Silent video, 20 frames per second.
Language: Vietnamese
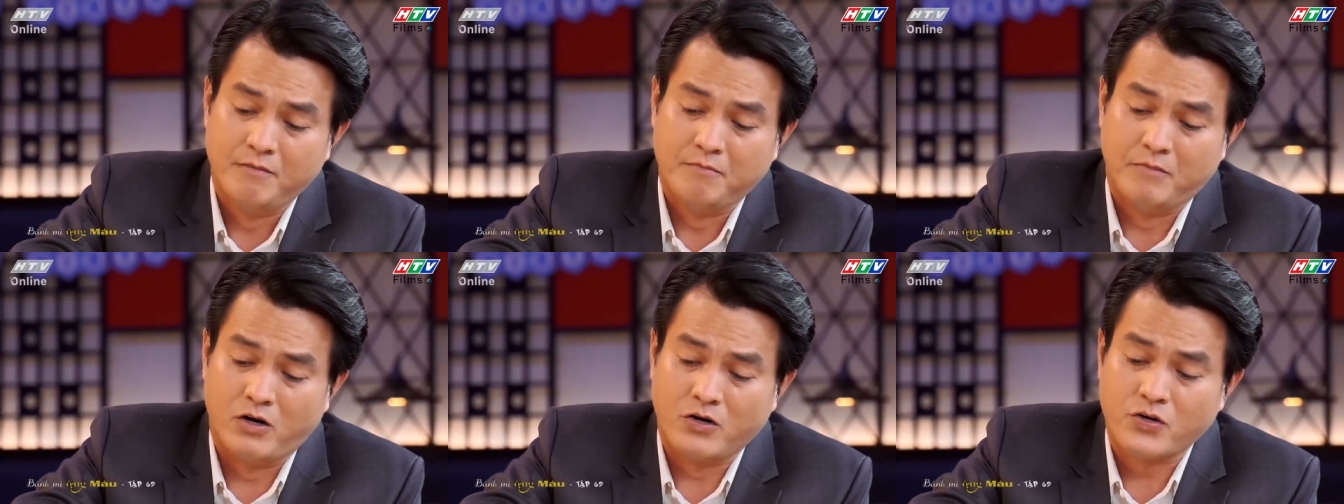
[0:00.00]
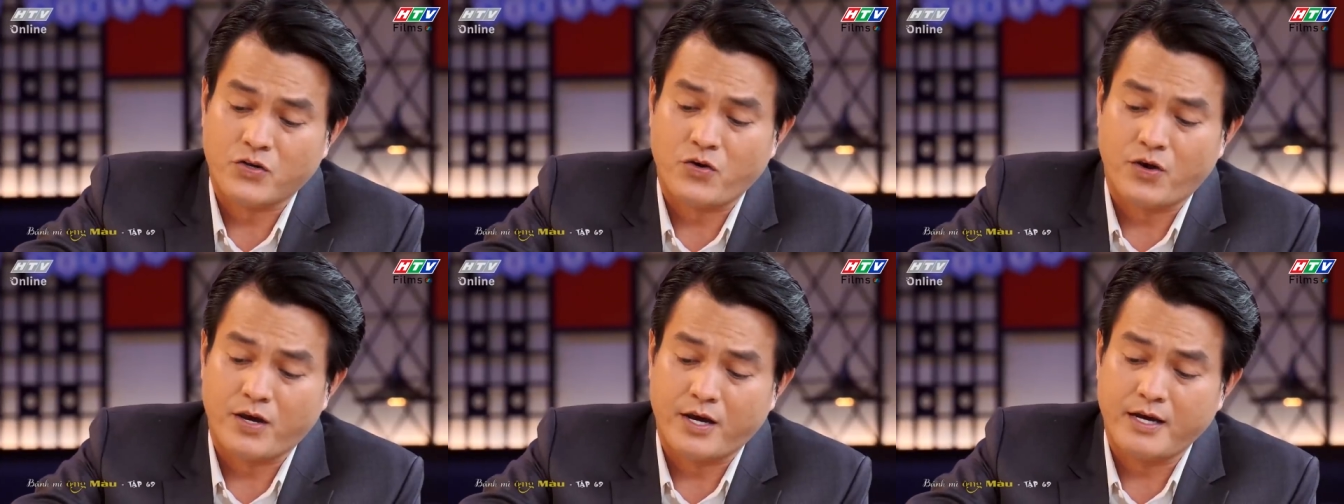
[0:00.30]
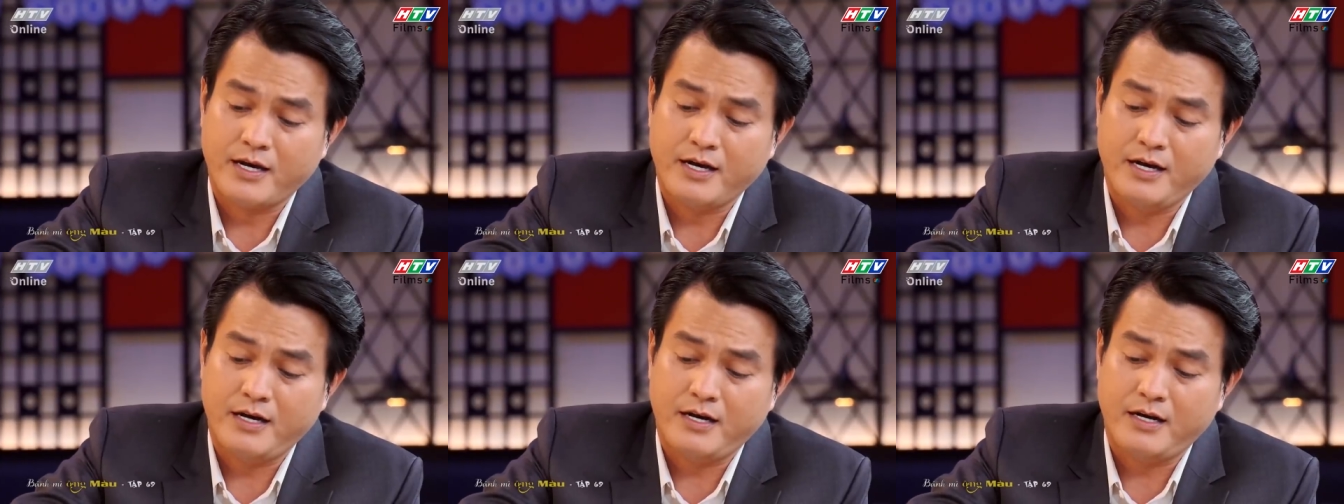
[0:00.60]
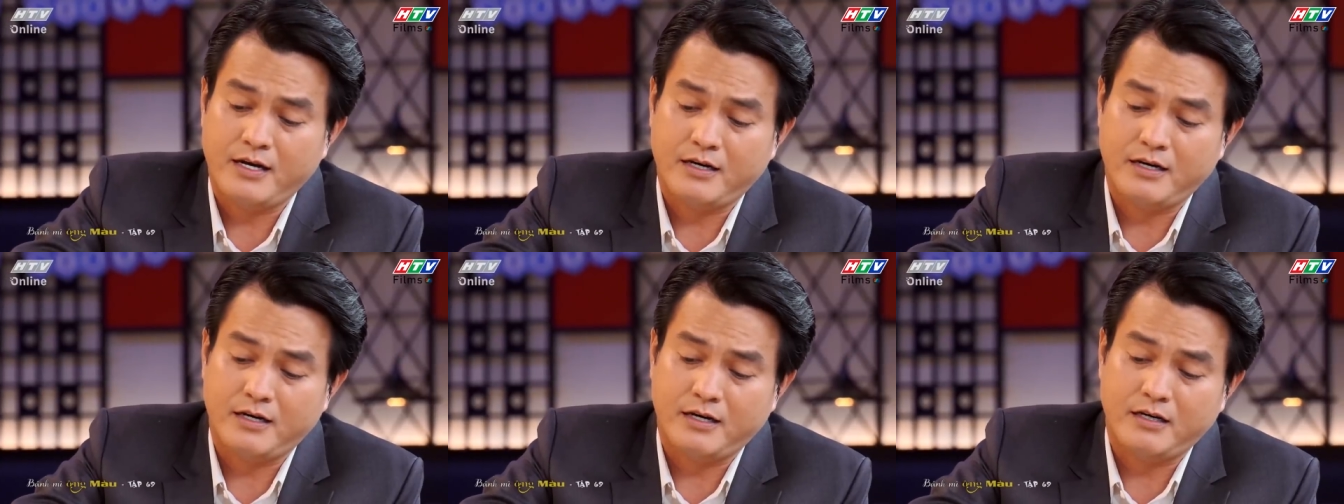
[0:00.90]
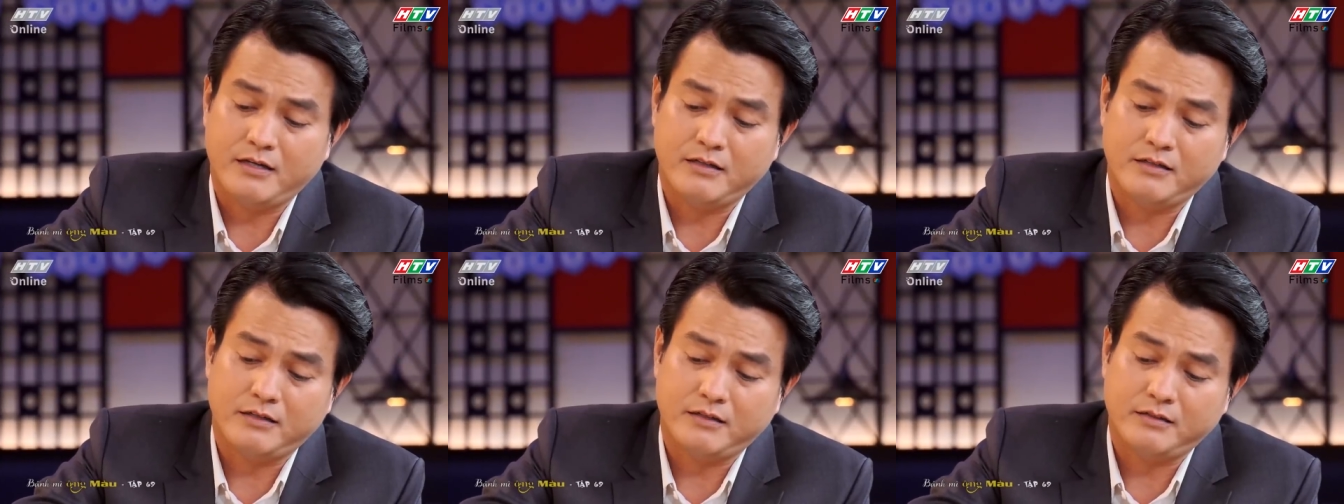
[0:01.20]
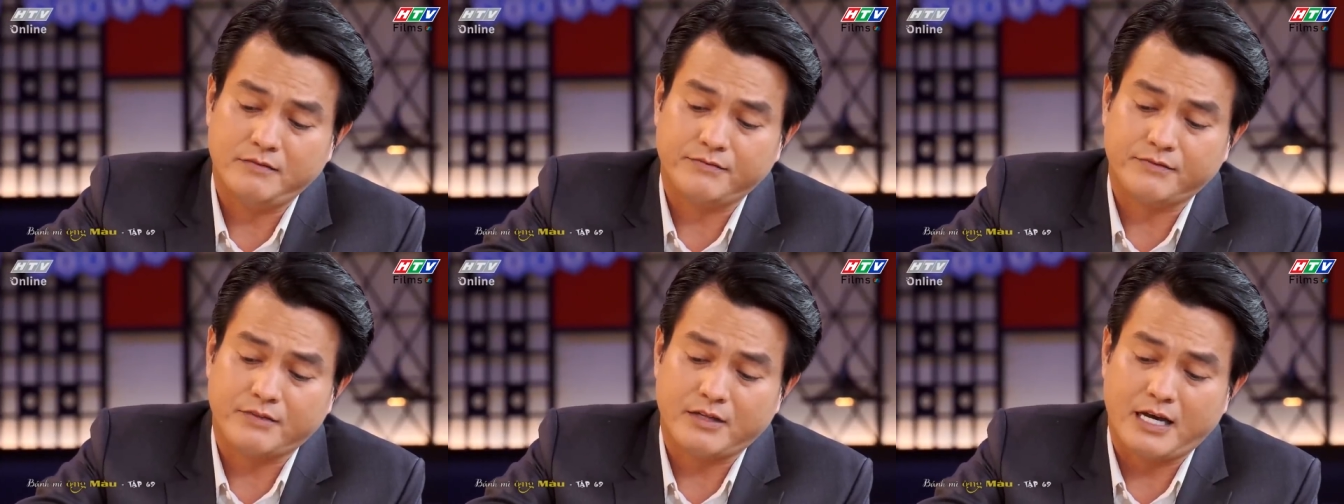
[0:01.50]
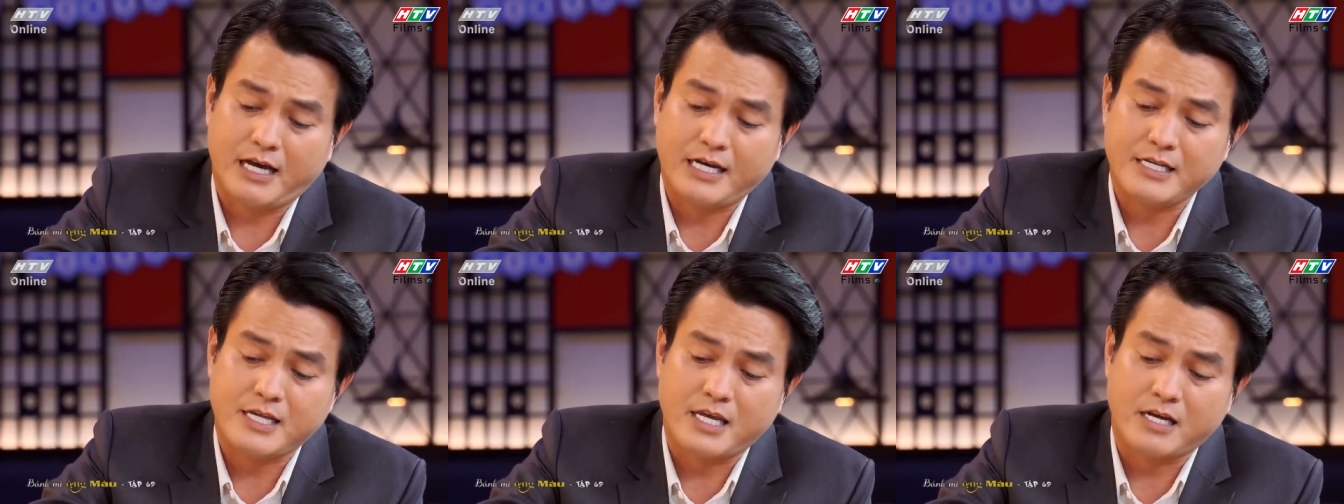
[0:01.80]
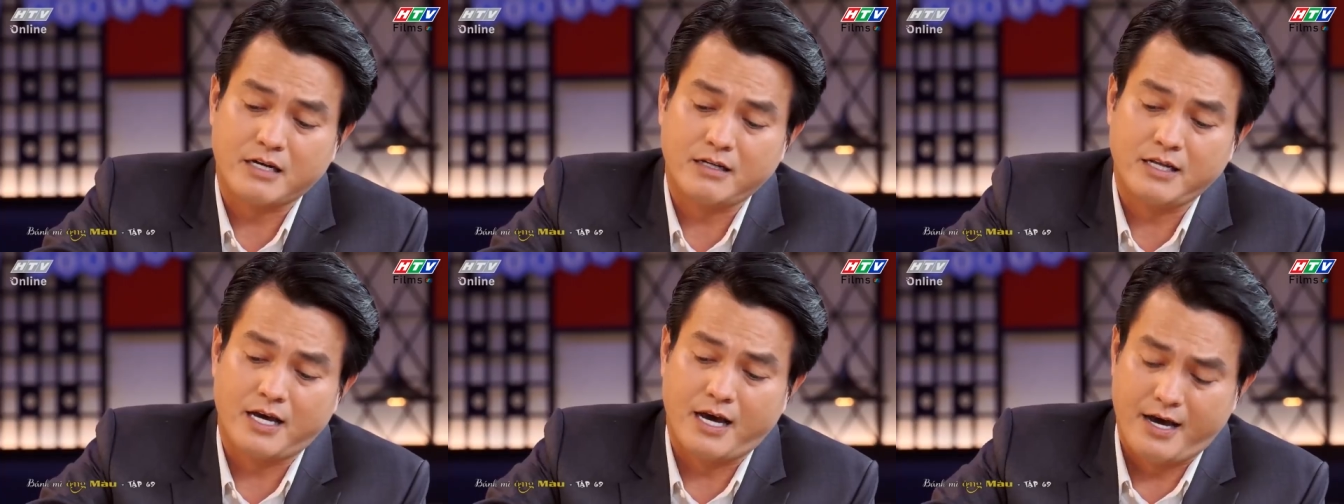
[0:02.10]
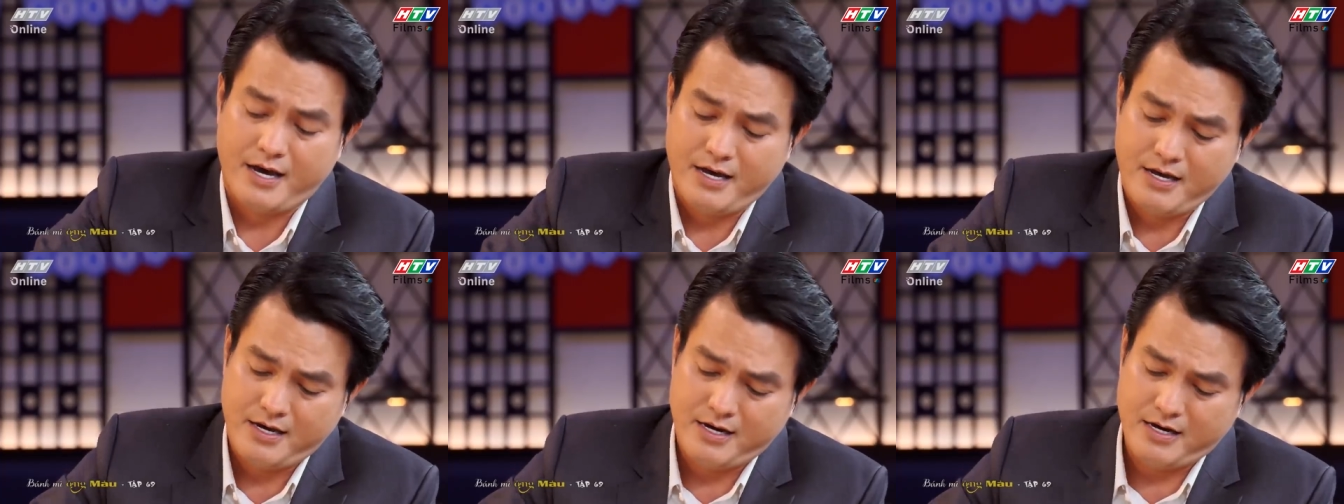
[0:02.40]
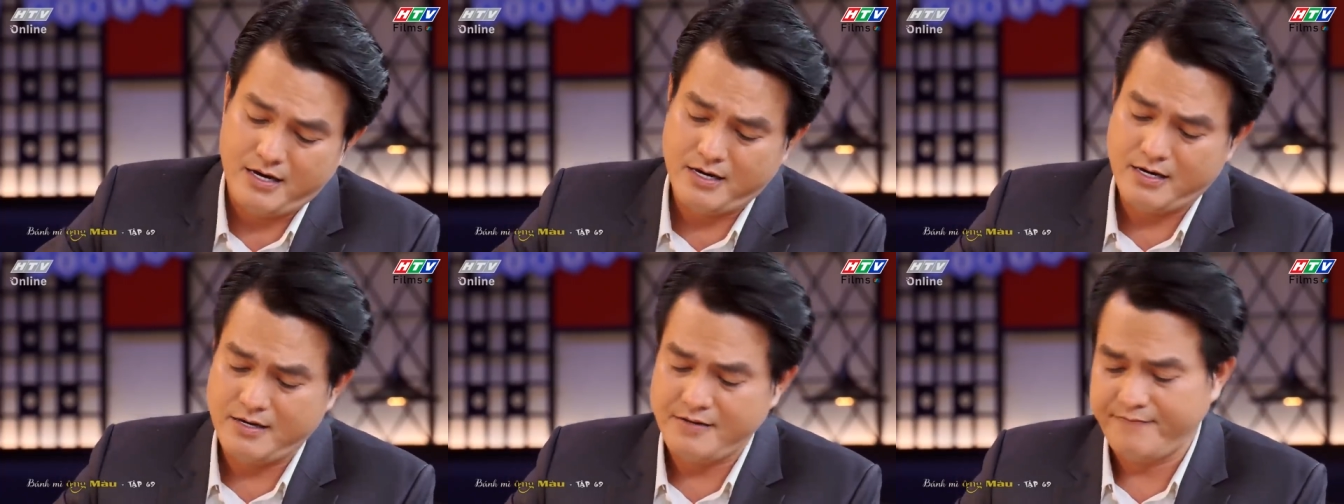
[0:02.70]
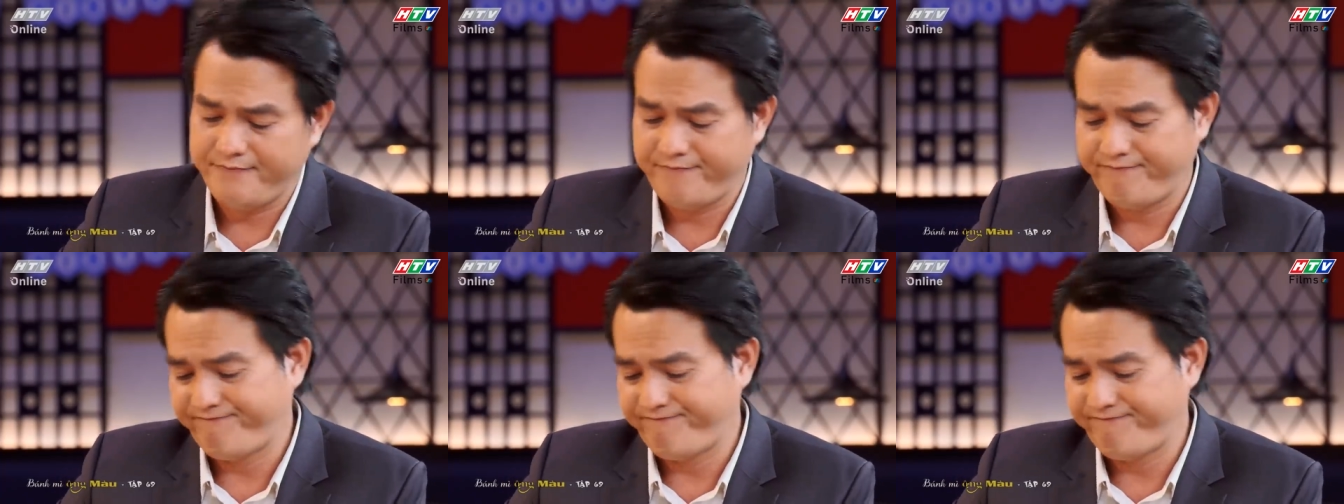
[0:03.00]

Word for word: Mọi chuyện anh chỉ có thể ờ,